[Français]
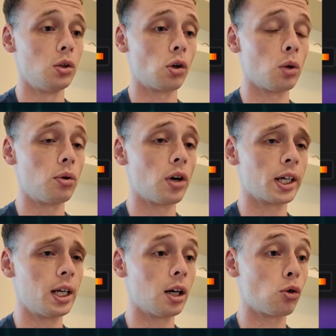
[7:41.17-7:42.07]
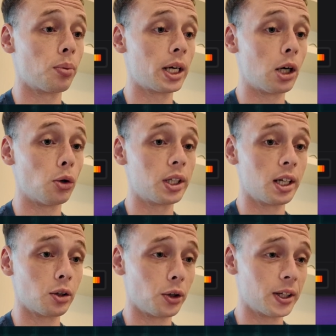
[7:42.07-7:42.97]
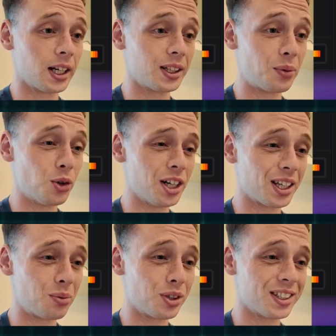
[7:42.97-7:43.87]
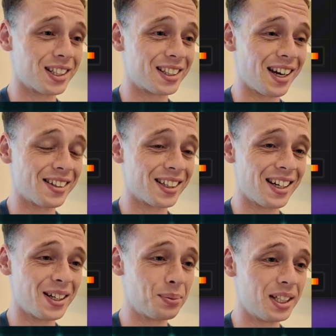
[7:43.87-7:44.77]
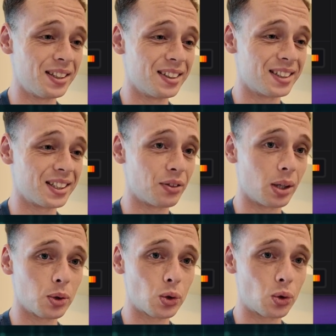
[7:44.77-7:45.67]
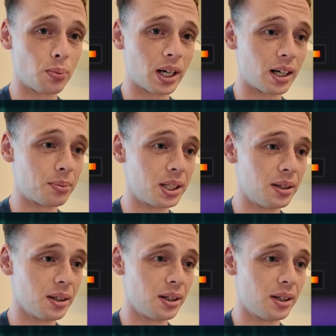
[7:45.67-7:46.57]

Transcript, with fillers: Donc là, on peut voir qu'il a compris la requête. Regardez-moi à quel point c'est très très rapide. C'est vraiment super rapide.